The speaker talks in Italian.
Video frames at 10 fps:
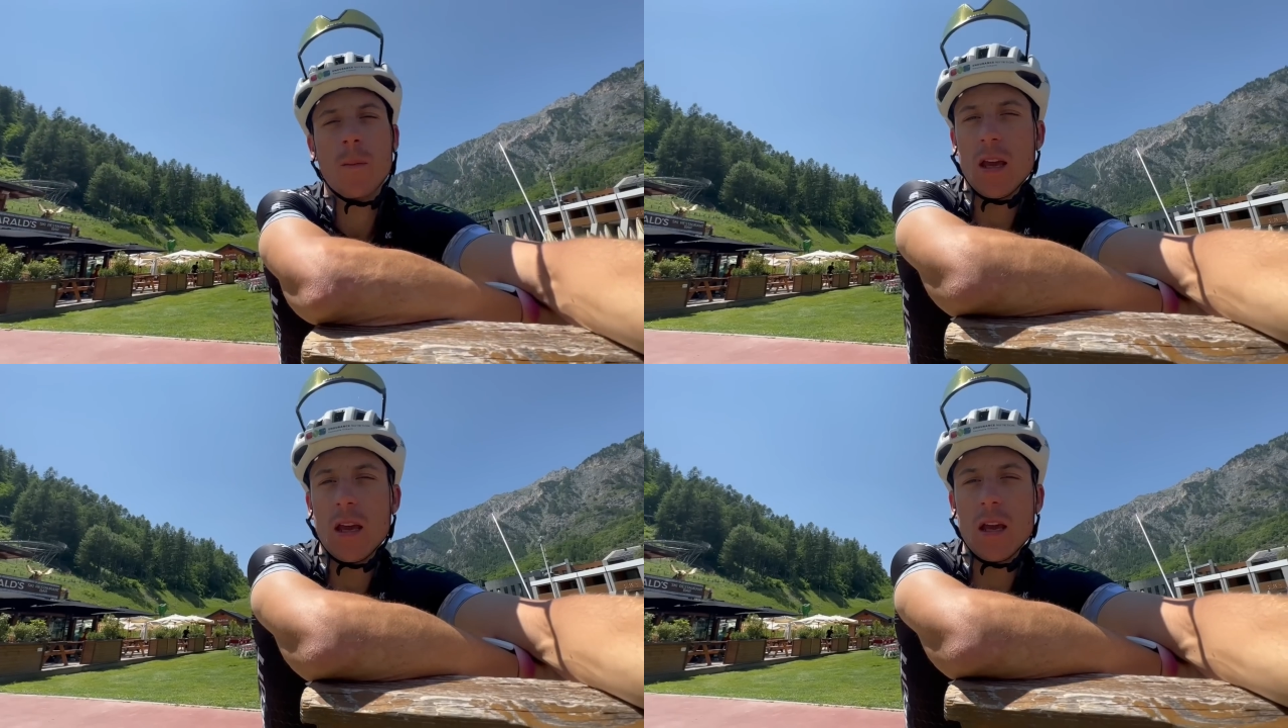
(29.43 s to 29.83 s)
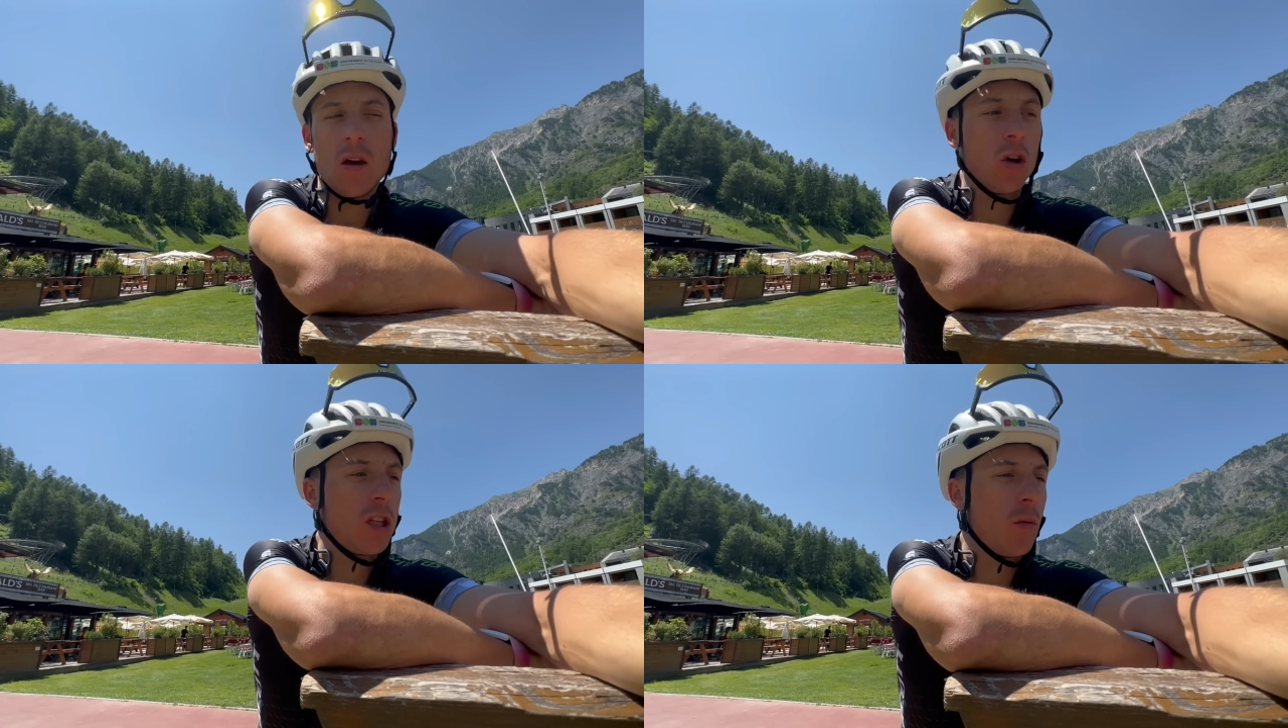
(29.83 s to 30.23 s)
è
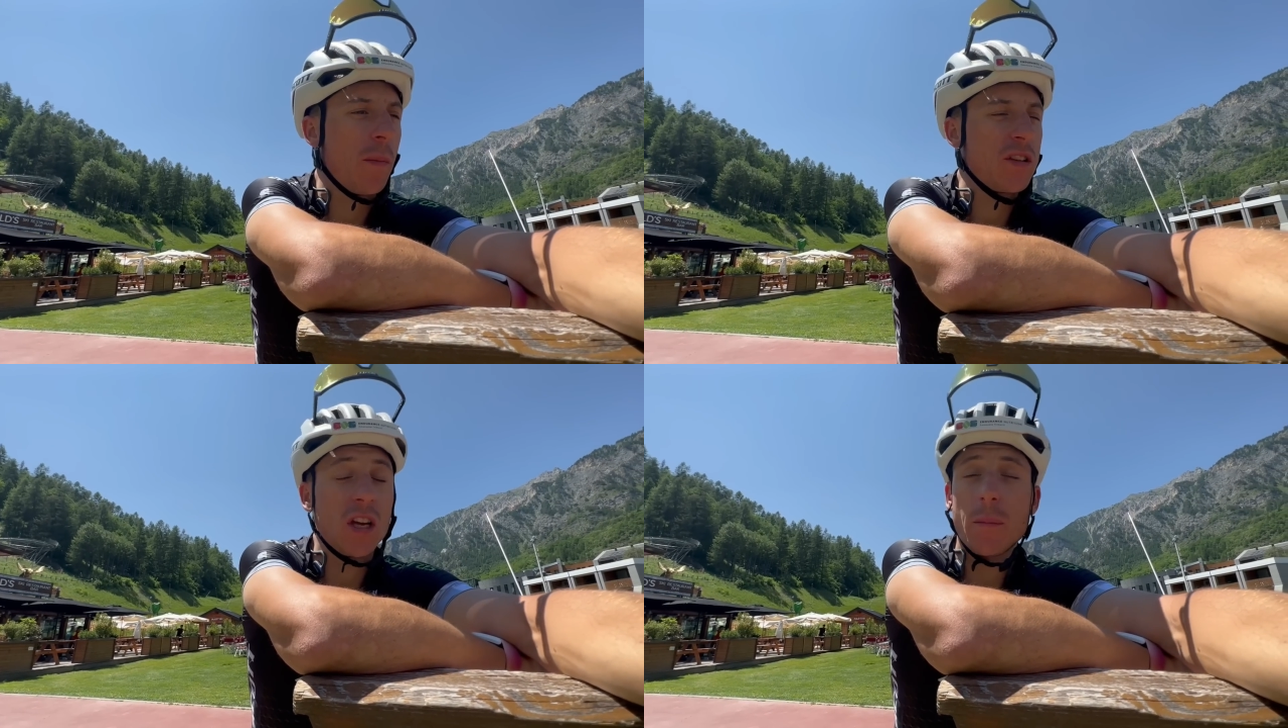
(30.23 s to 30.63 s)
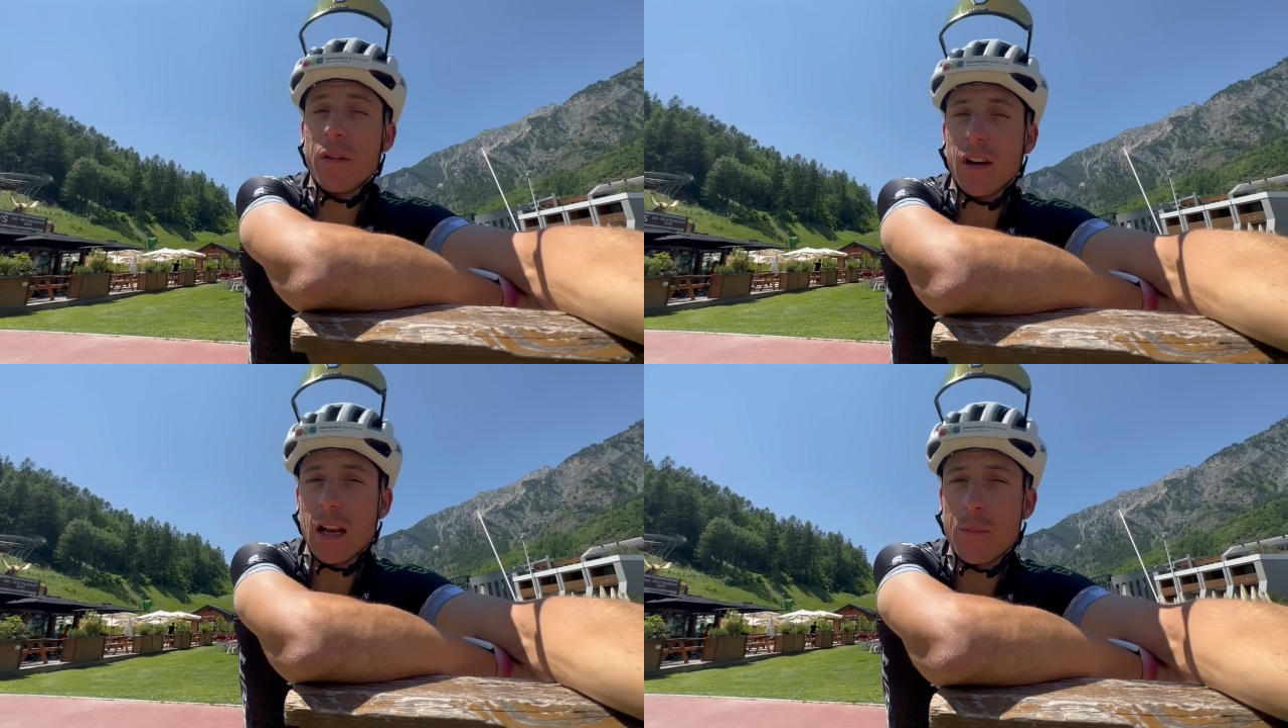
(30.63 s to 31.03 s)
ottimo penso anche per
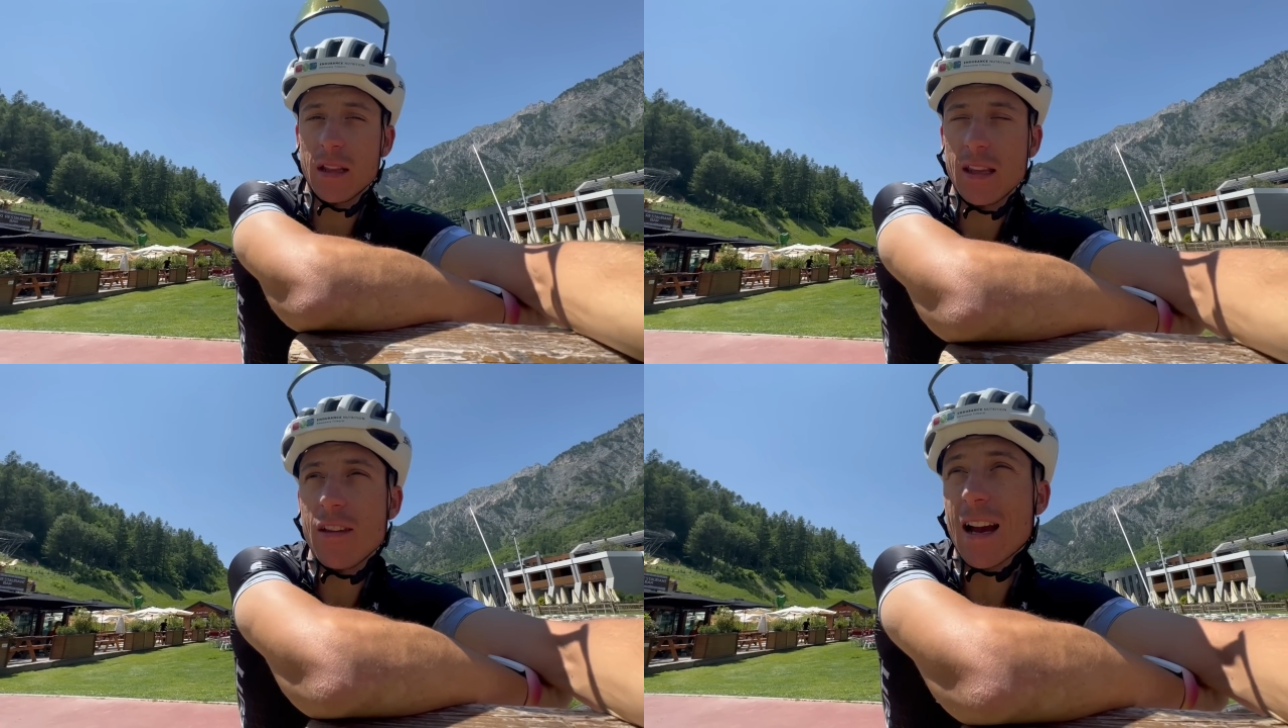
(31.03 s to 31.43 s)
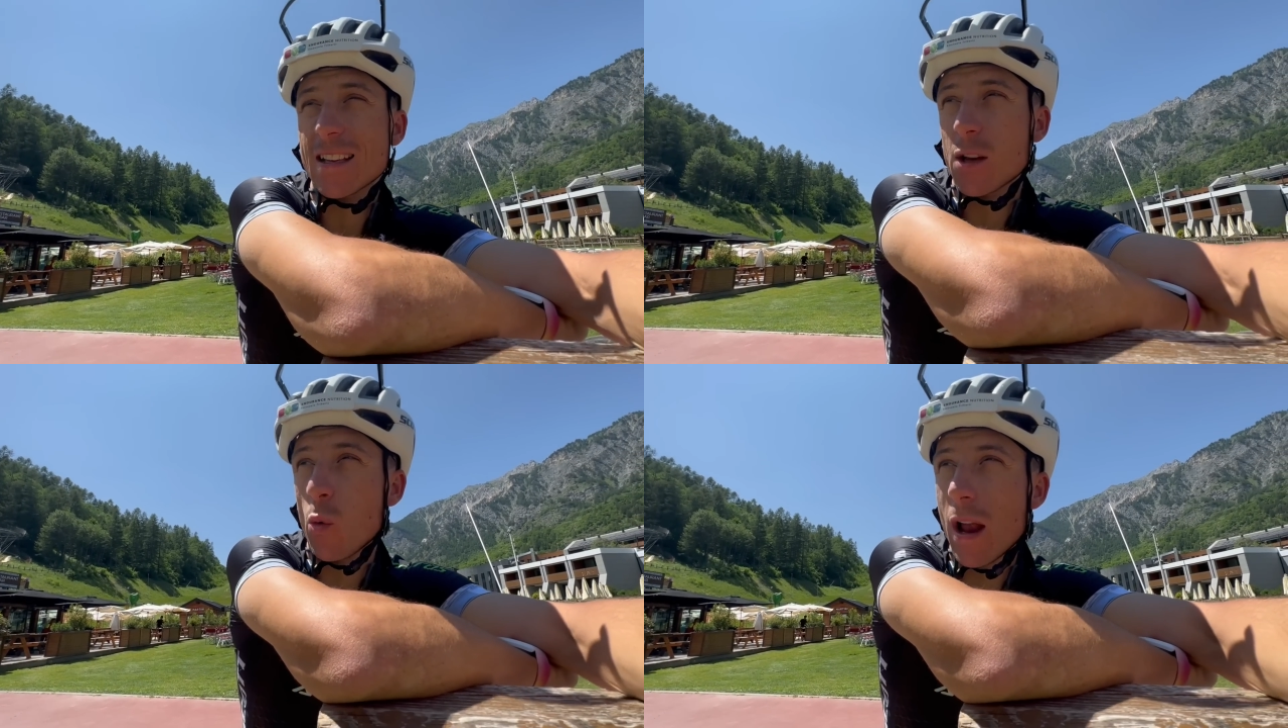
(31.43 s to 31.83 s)
fare gli aperitivi, anche
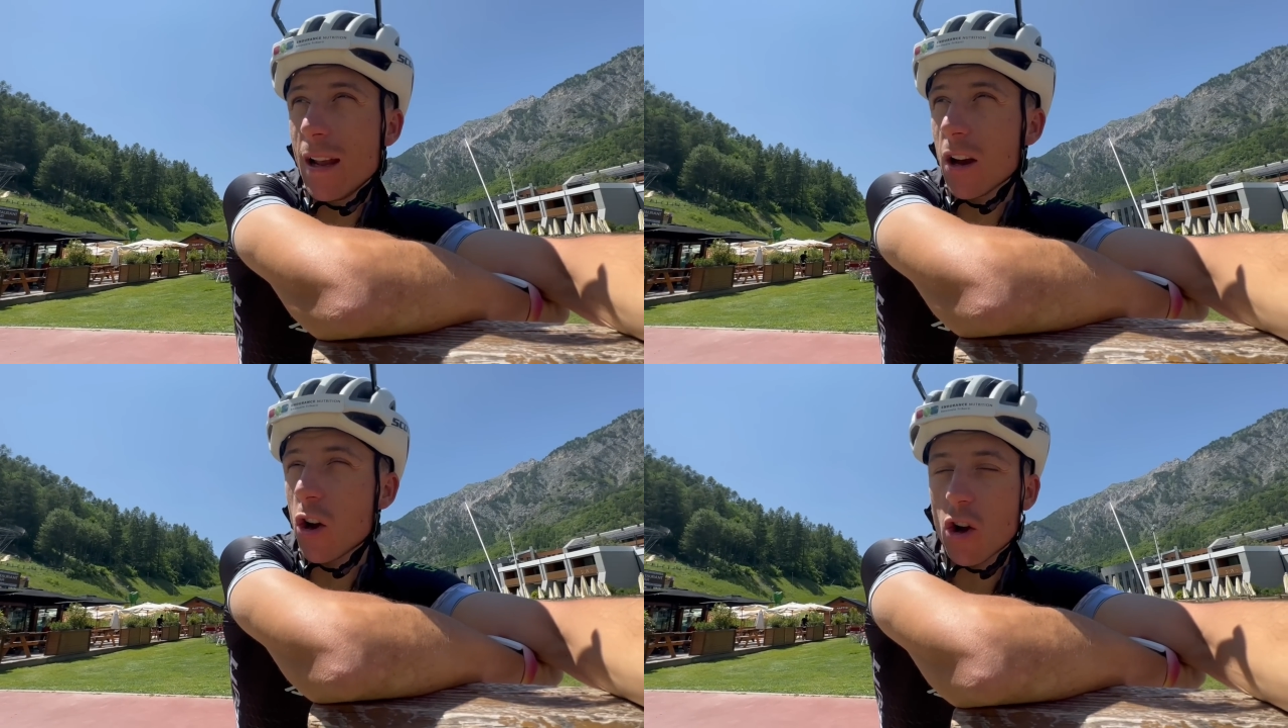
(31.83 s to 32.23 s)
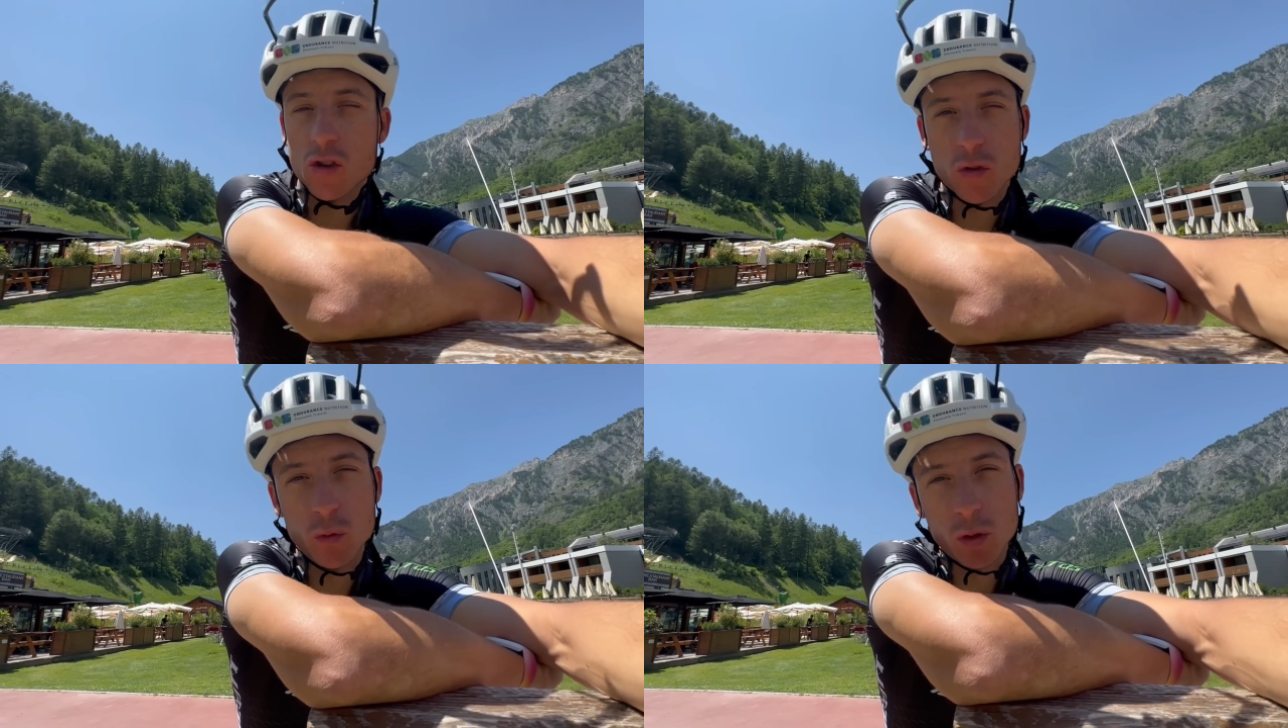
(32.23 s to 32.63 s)
se quelli ancora non
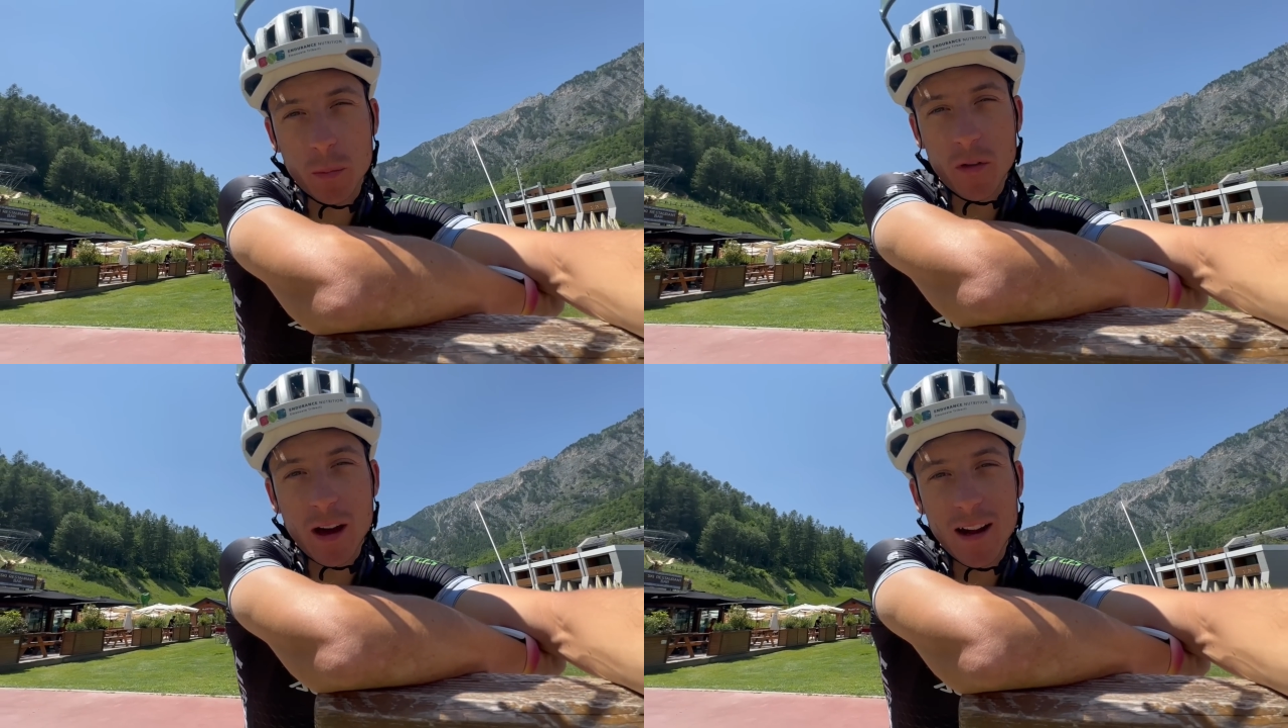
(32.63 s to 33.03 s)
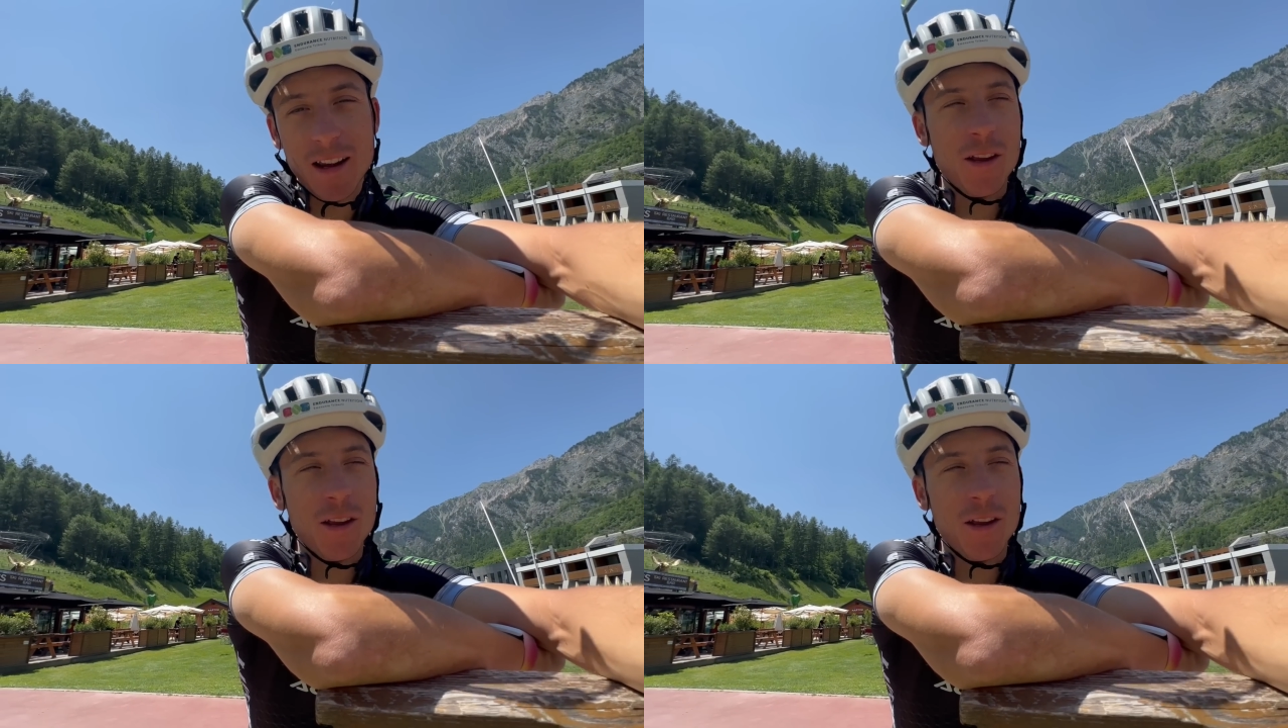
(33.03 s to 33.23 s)
sono venuto a provarli,